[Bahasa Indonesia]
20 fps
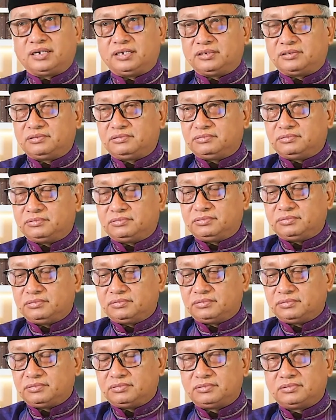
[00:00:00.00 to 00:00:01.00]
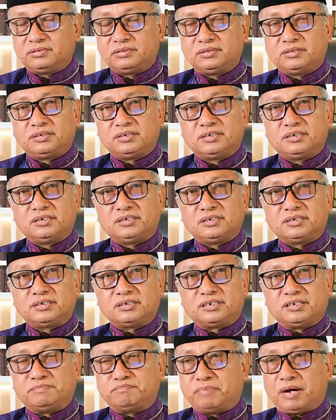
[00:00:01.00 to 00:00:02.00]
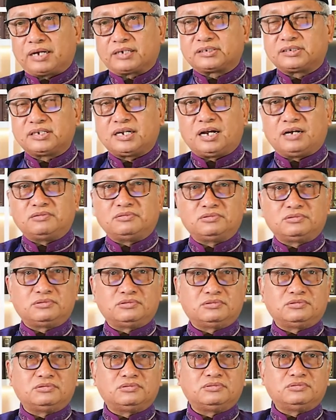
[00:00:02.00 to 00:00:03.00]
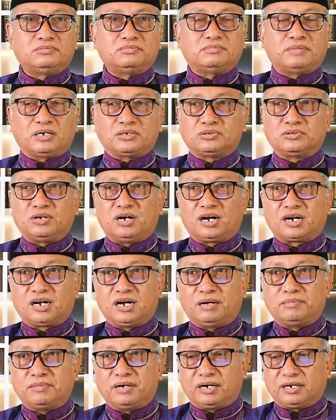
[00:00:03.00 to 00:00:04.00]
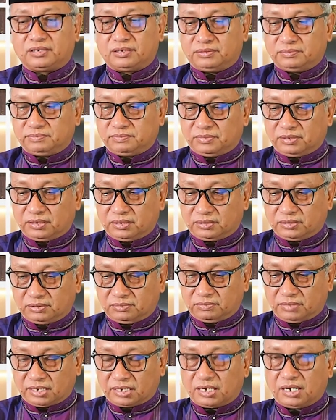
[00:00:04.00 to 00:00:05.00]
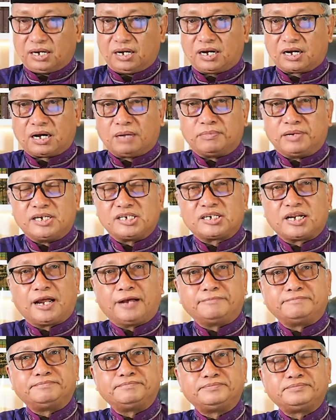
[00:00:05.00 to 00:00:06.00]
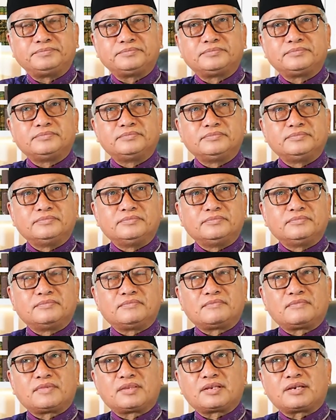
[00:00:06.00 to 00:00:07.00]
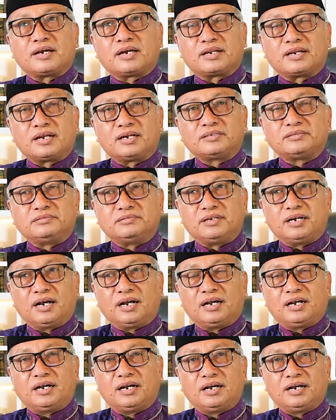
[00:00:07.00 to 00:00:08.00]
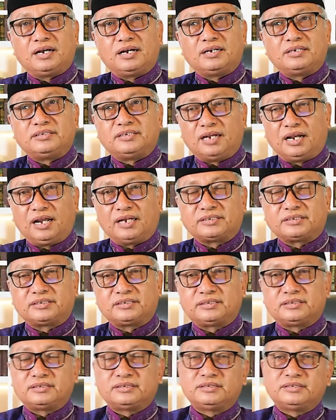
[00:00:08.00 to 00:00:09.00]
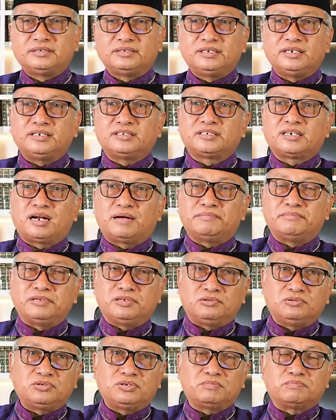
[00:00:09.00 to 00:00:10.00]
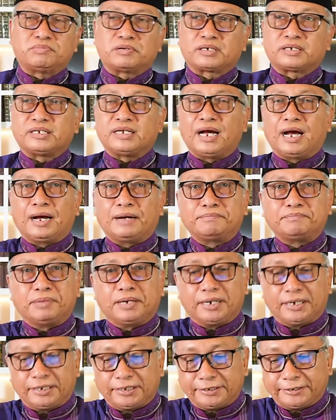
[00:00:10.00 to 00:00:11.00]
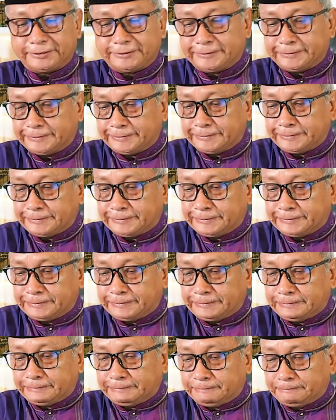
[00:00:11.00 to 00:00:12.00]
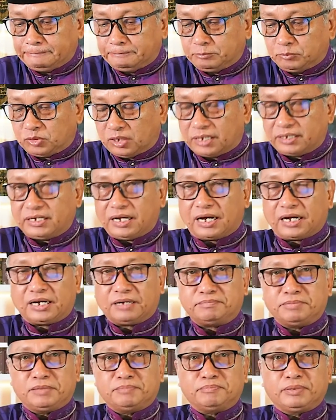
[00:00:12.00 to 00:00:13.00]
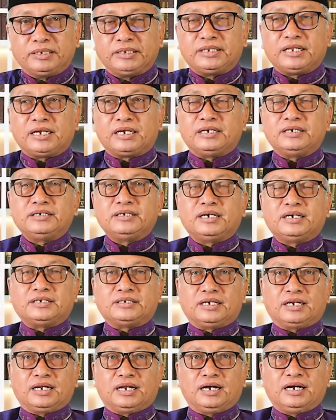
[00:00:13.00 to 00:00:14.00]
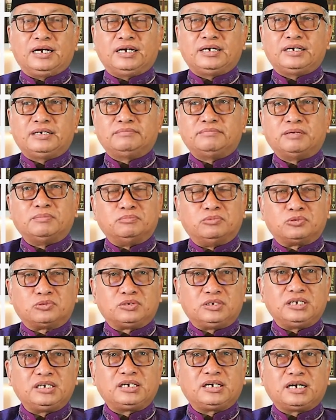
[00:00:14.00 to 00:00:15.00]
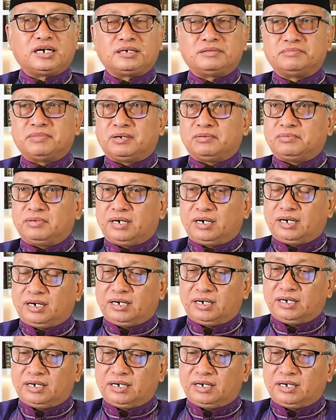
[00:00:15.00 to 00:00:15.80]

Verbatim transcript: itu uh, dipaksa untuk masuk agama atau agama Islam. Karena sudah jelas Islam itu seperti apa. Dan yang lebih penting adalah membuktikan bahwa